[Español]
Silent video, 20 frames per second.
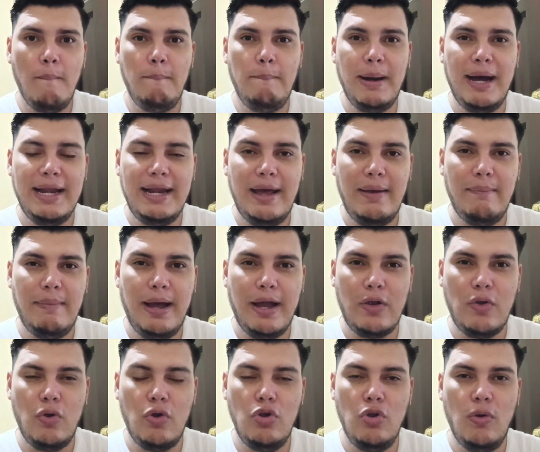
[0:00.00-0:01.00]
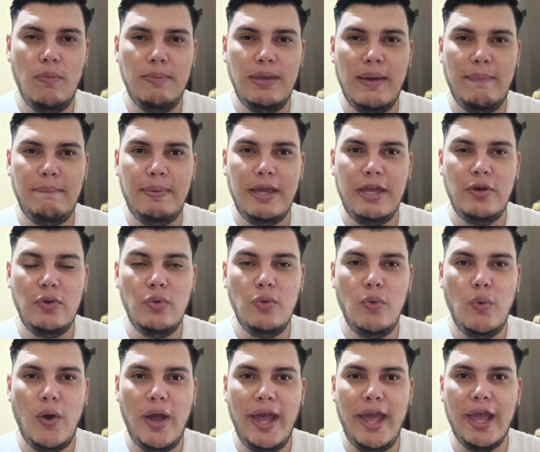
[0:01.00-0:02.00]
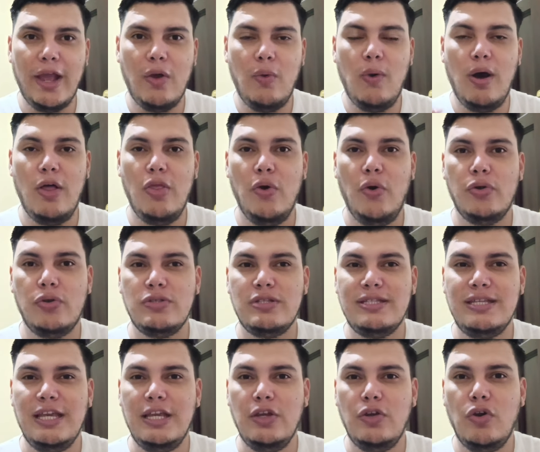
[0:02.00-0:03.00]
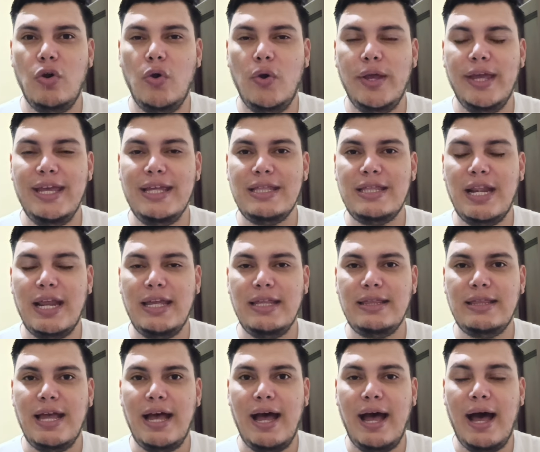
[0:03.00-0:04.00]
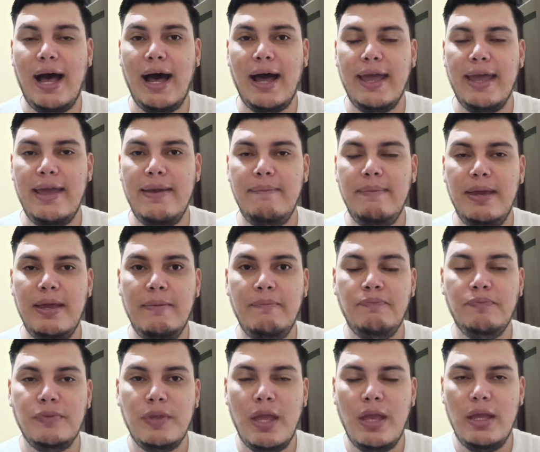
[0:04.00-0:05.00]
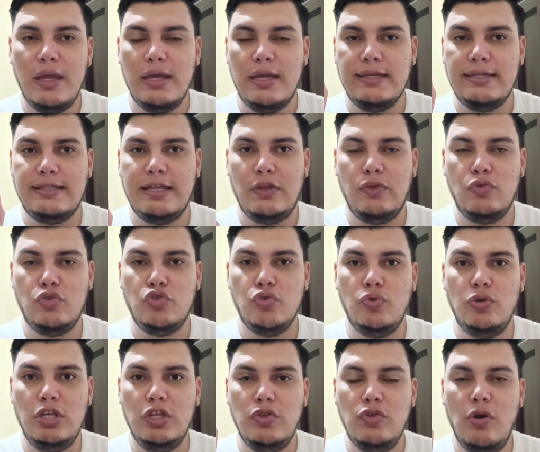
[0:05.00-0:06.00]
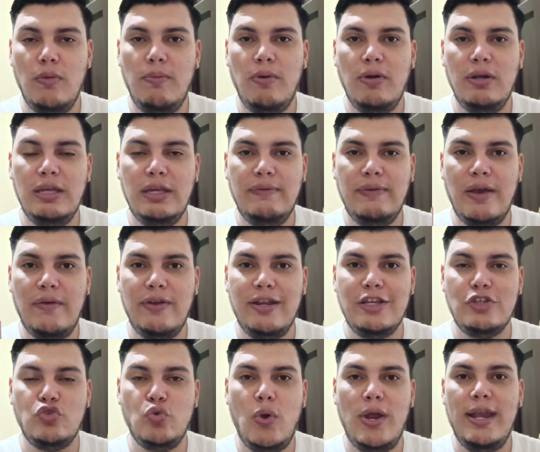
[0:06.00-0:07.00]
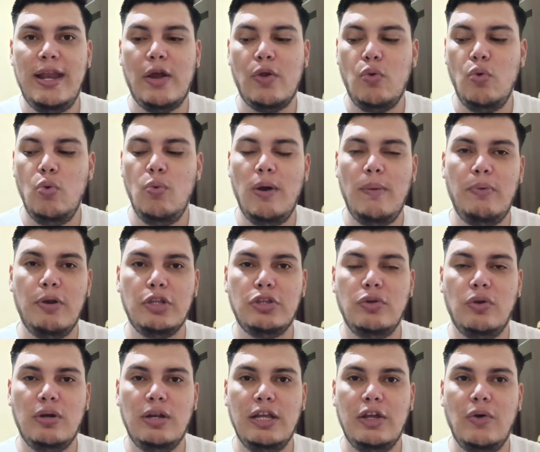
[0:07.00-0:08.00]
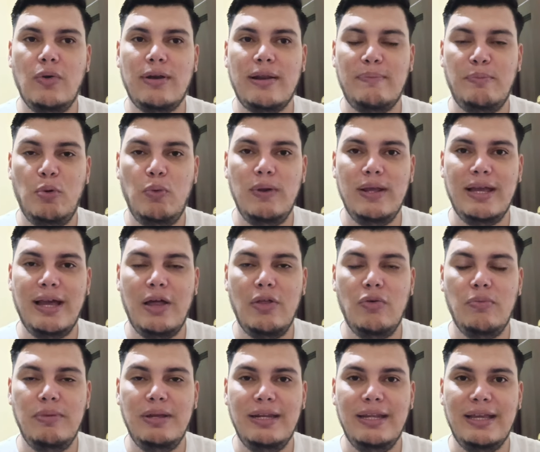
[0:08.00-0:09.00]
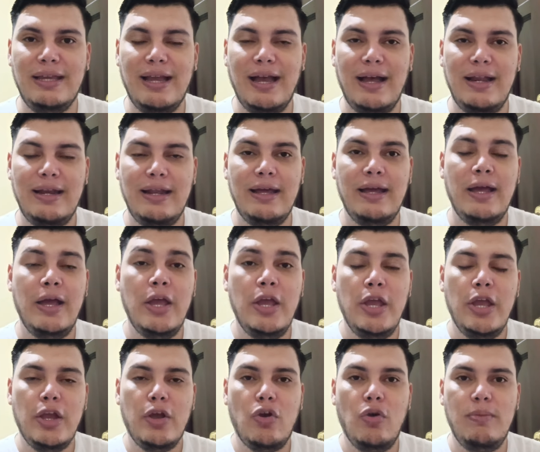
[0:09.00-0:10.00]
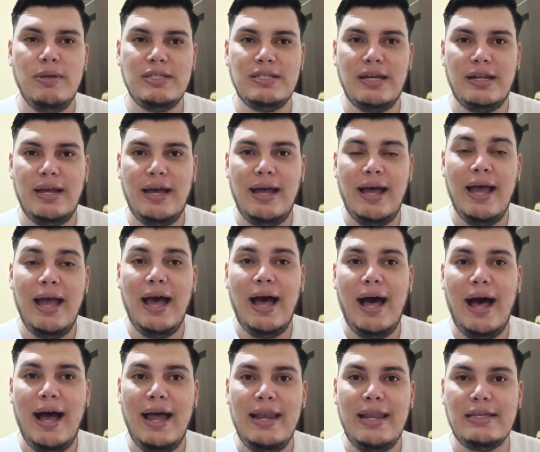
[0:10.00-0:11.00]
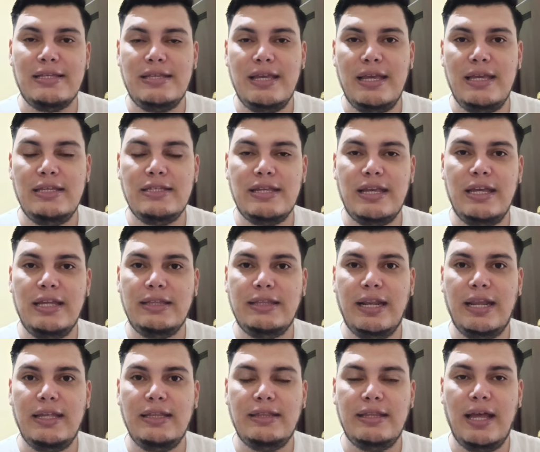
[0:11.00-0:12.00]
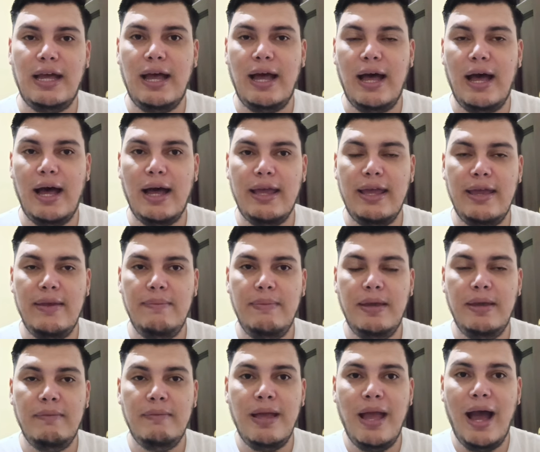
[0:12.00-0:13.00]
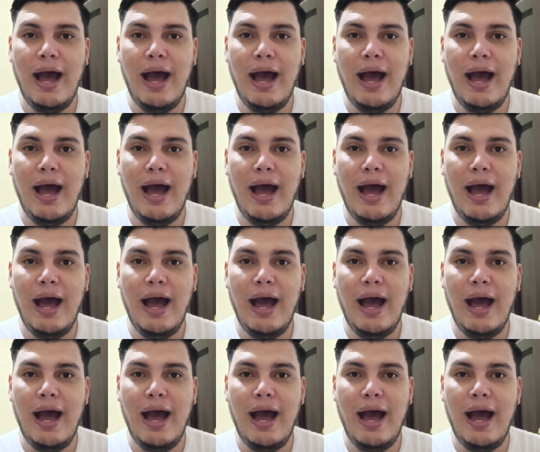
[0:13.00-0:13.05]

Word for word: Panamá, Colombia, Perú, Ecuador 5 y 30 am Estados Unidos, Bolivia, Venezuela, Cuba, Puerto Rico, República Dominicana comenzará a las 6 y 30 am